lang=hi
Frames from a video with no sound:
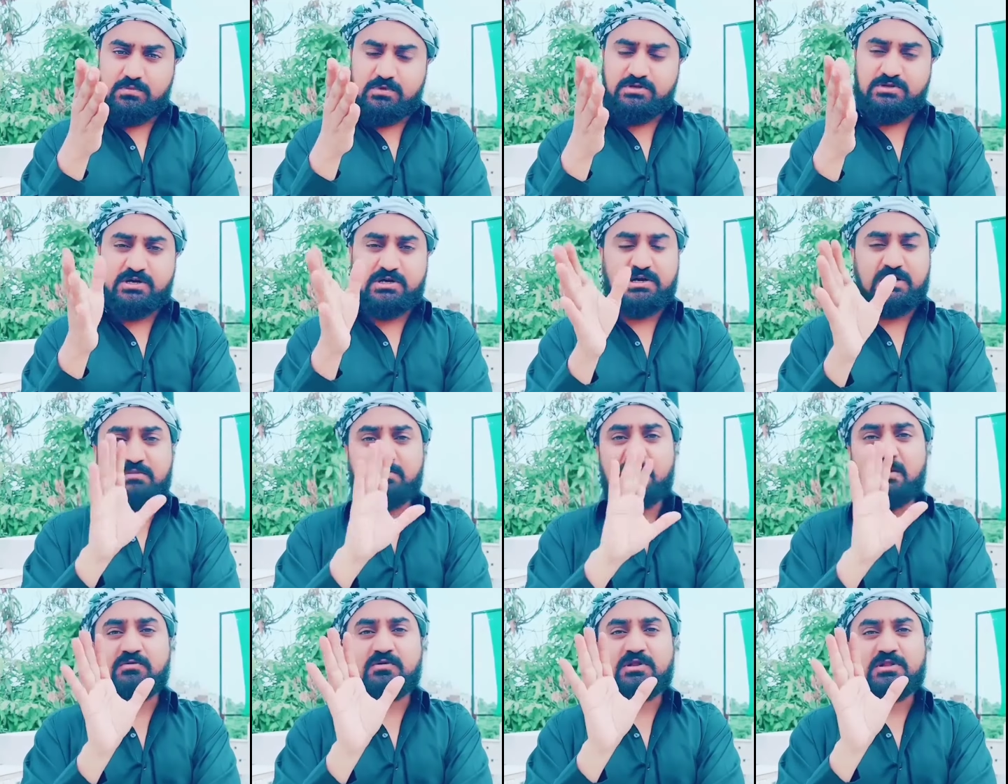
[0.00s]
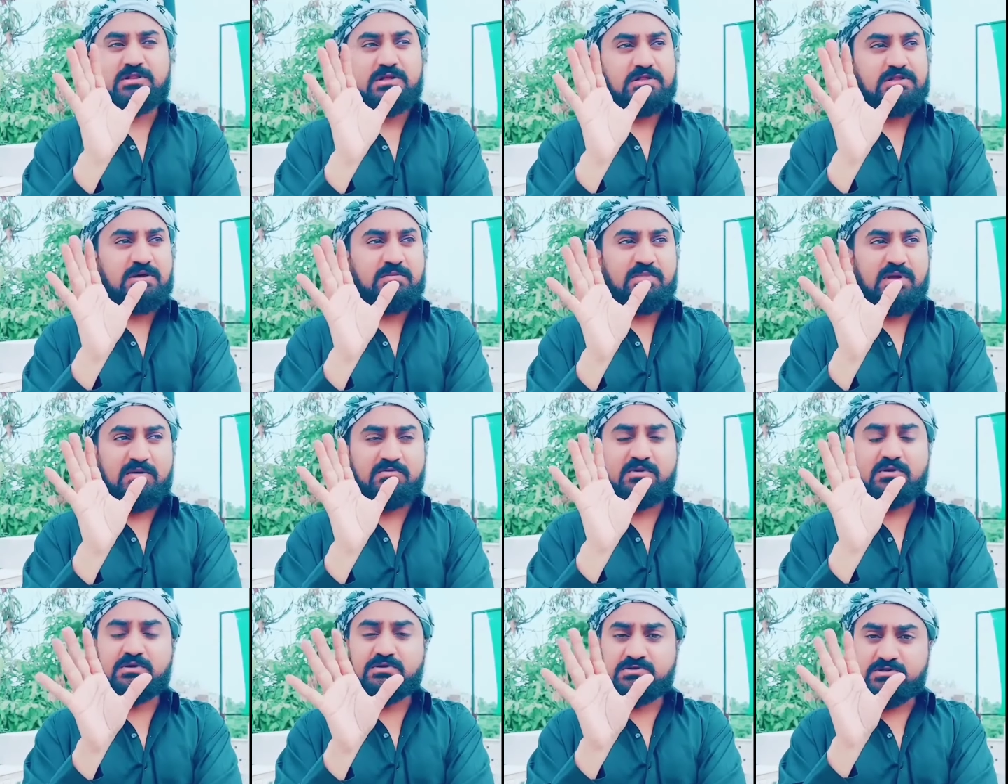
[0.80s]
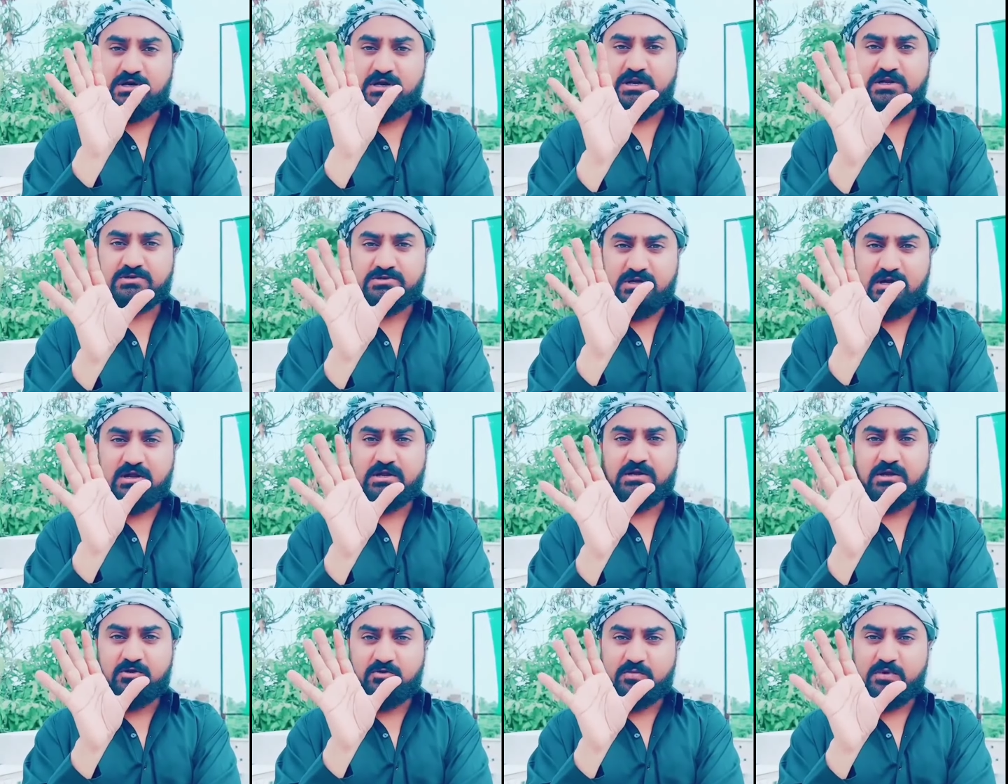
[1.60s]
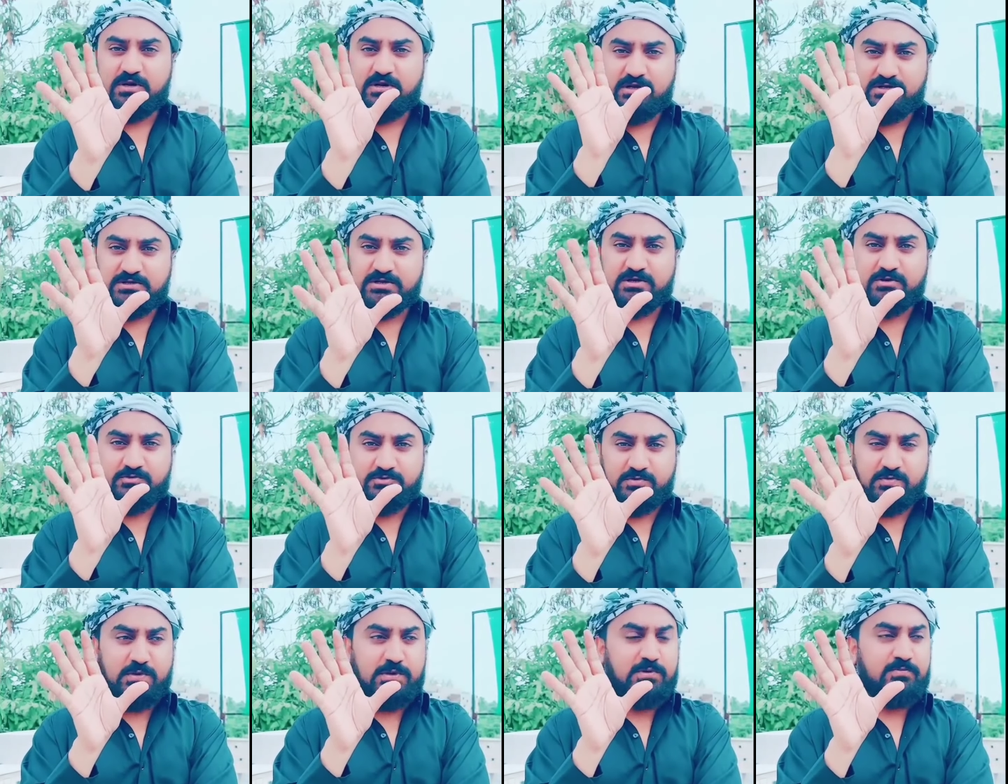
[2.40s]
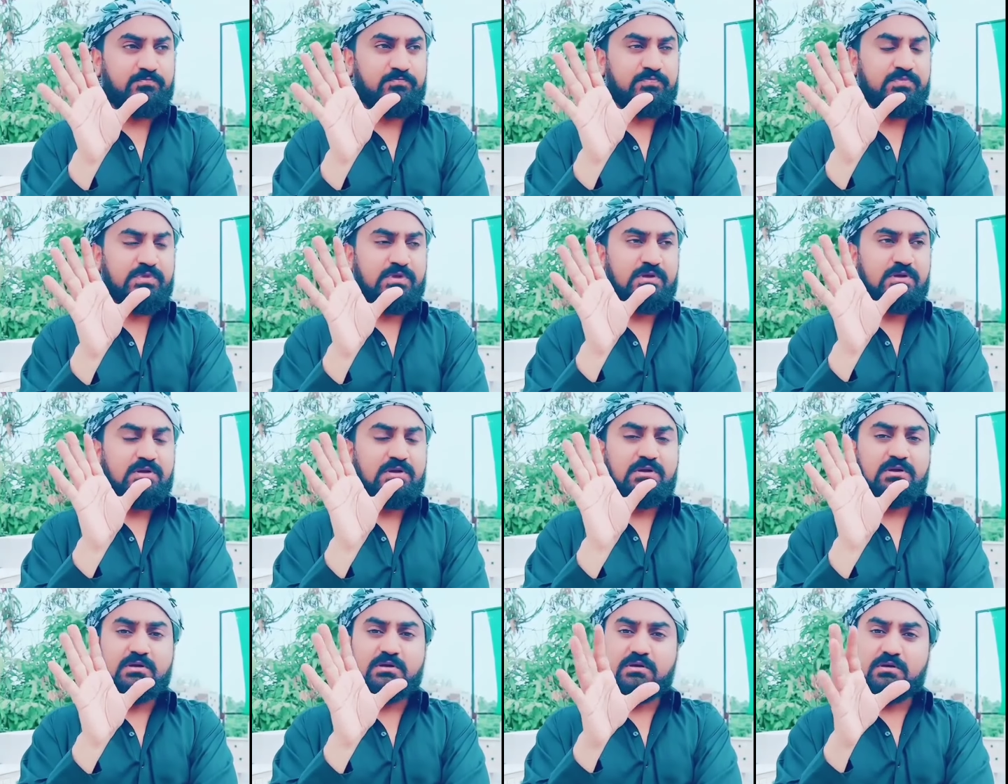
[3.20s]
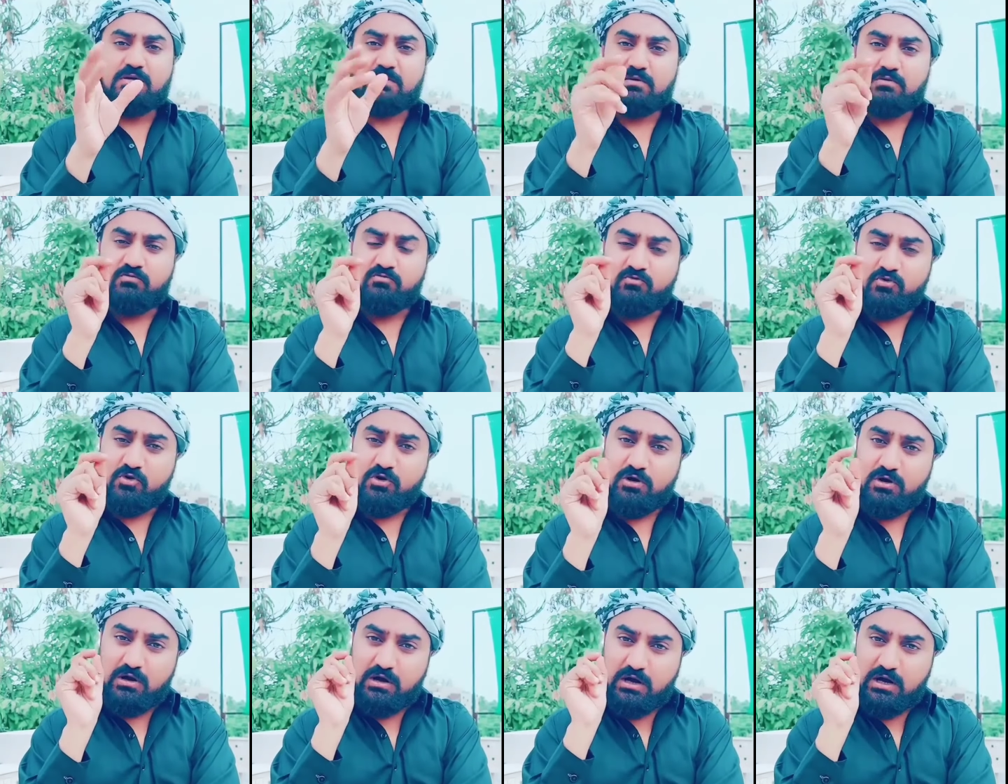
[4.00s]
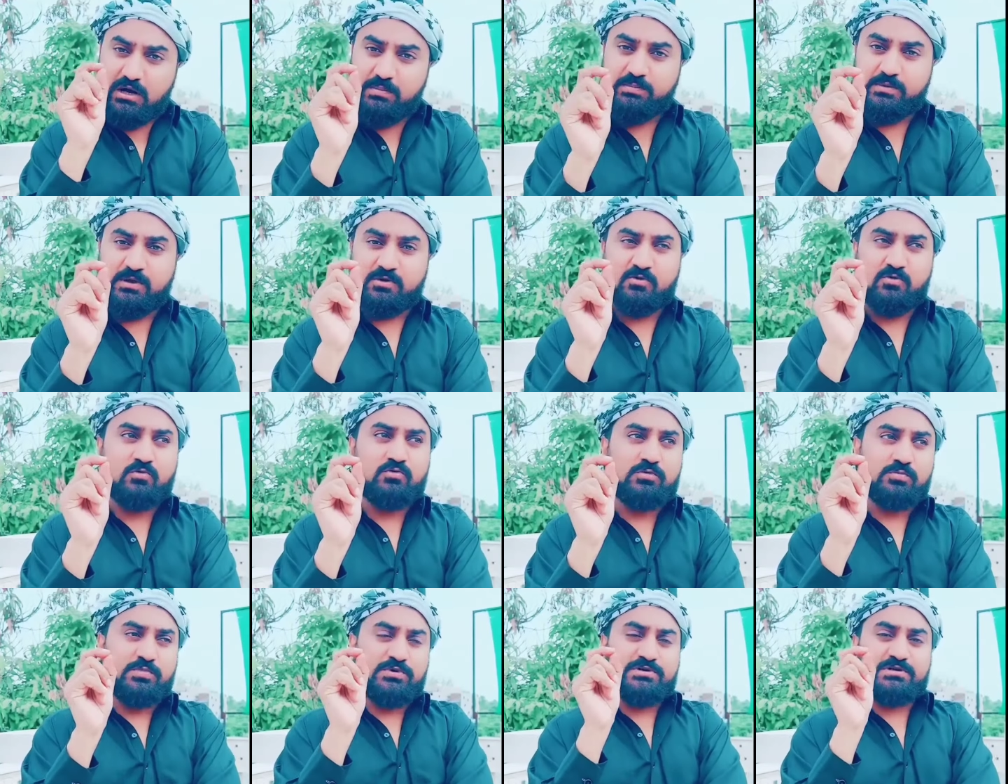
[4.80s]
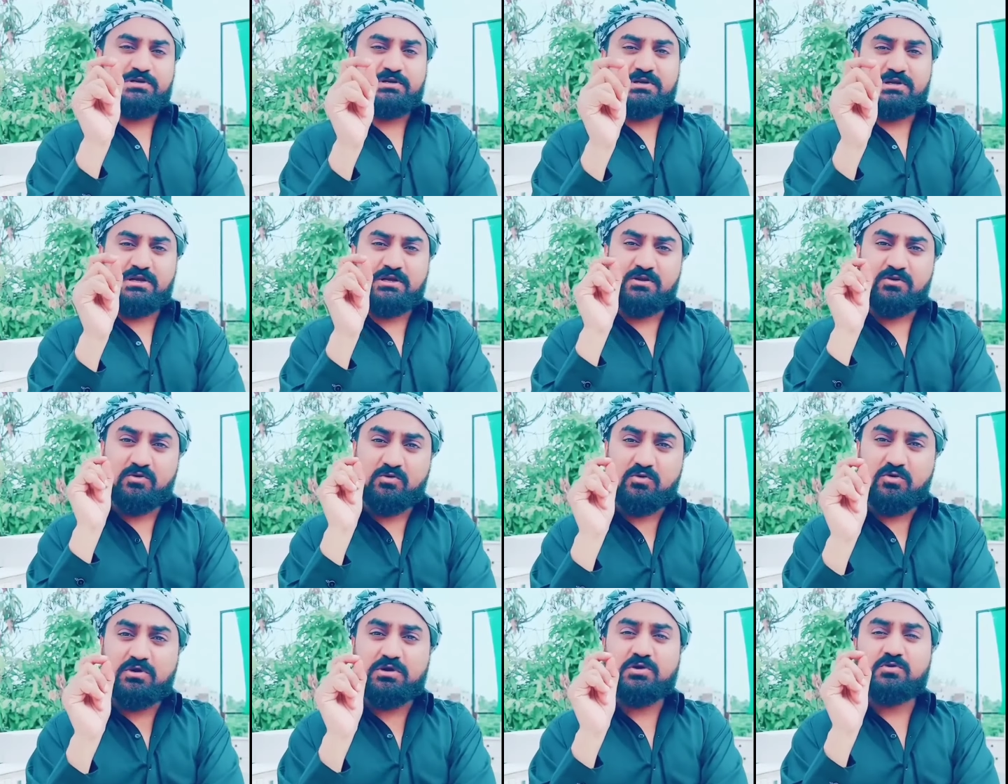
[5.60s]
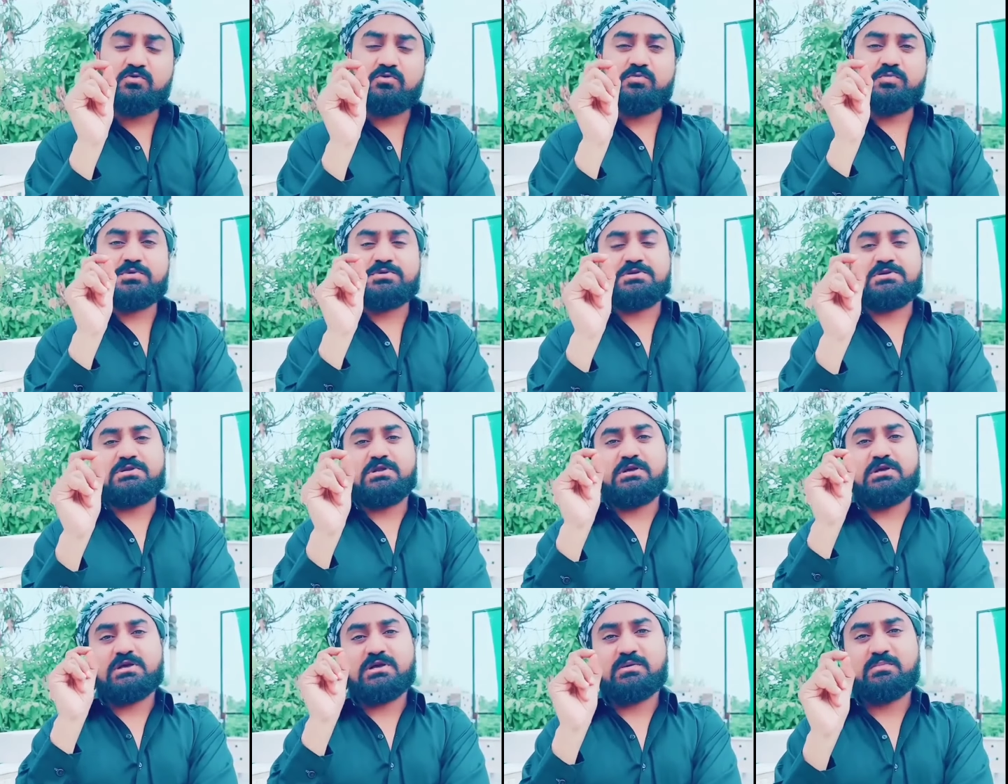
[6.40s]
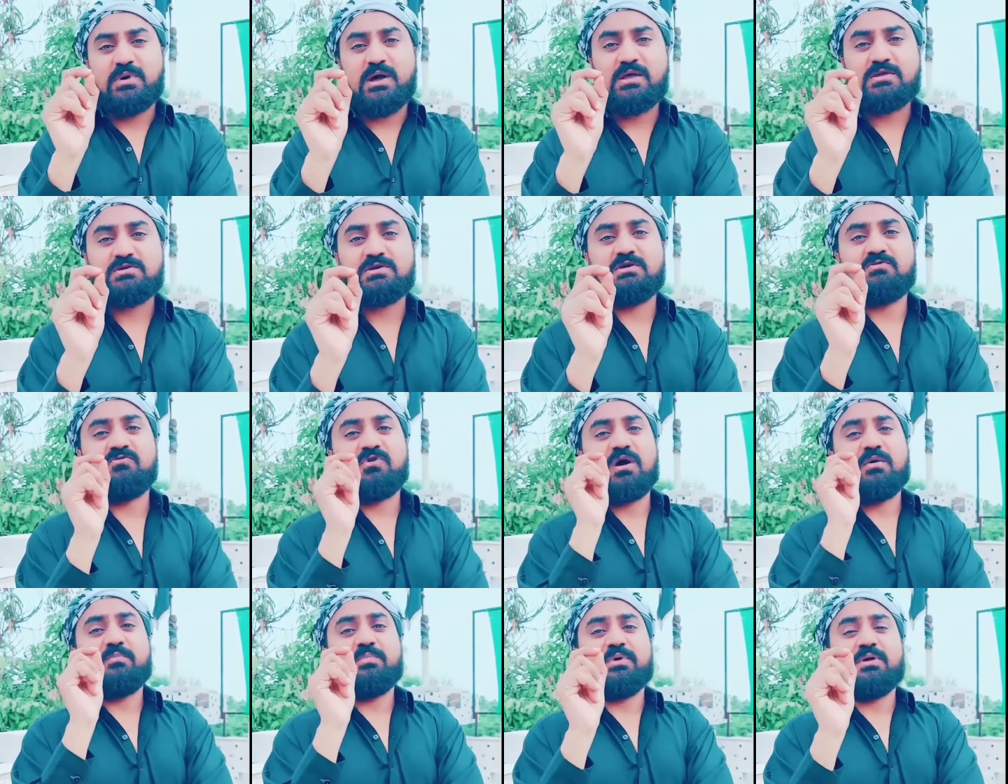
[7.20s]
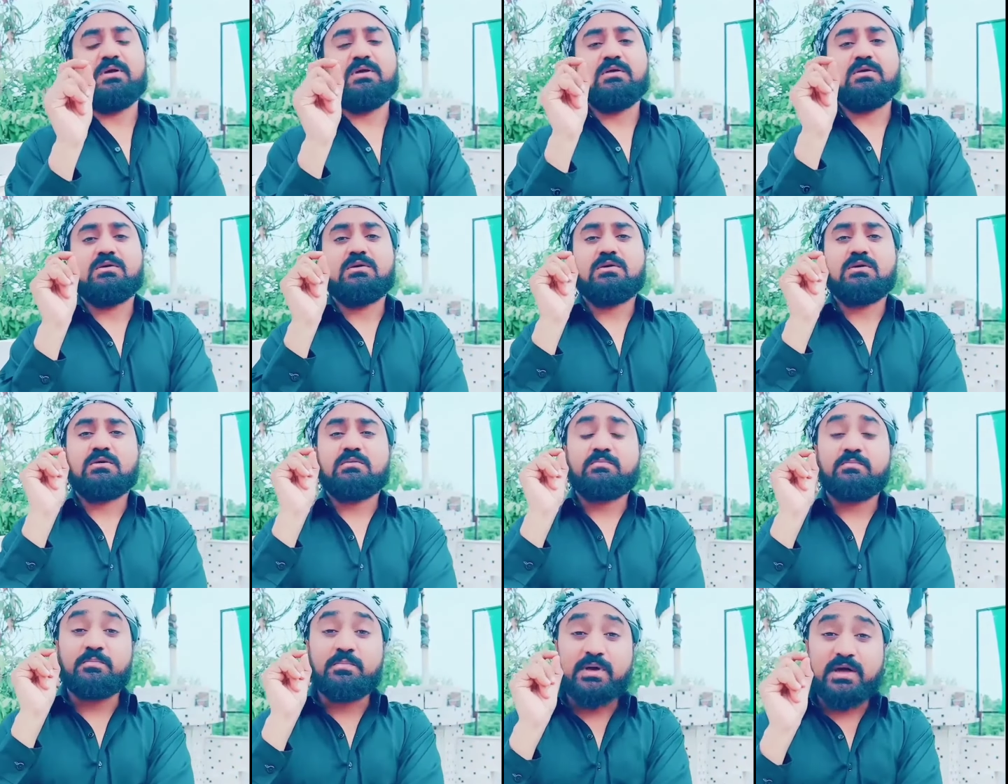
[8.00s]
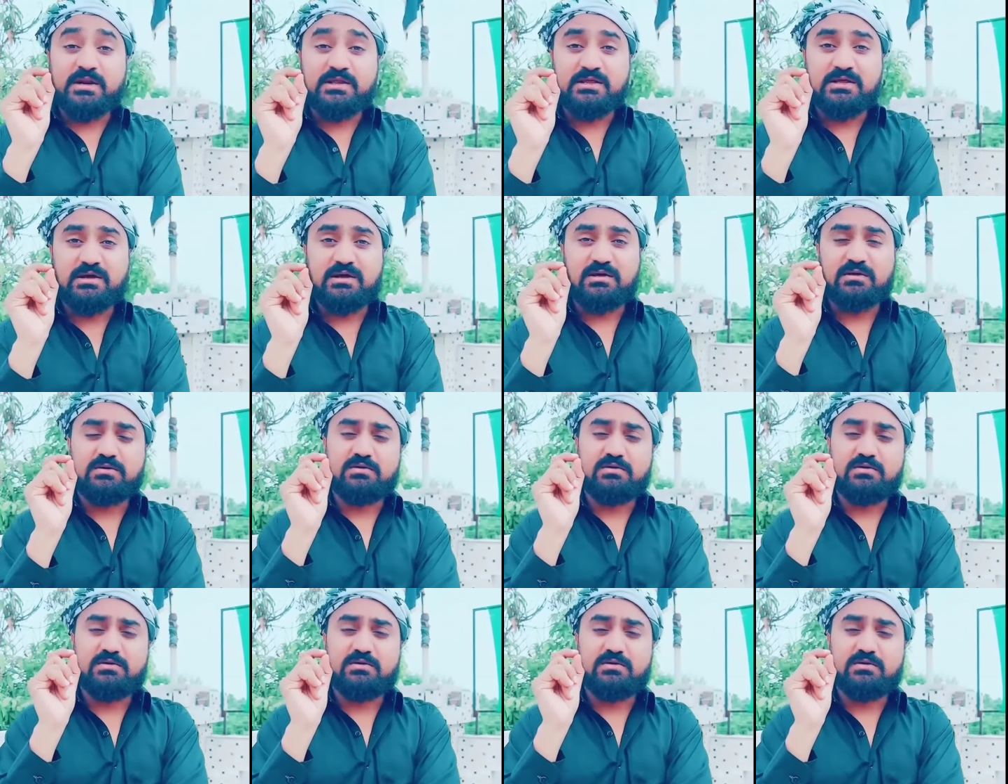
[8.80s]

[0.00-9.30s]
चढ़ने मैं भी नहीं देता मैं भी इंशाल्लाह इंतज़ार करूँ मेरी नज़र है उस पर वो आपके खून पसीने लोगों के खून पसीने की कमाई से वहाँ पे बैरिया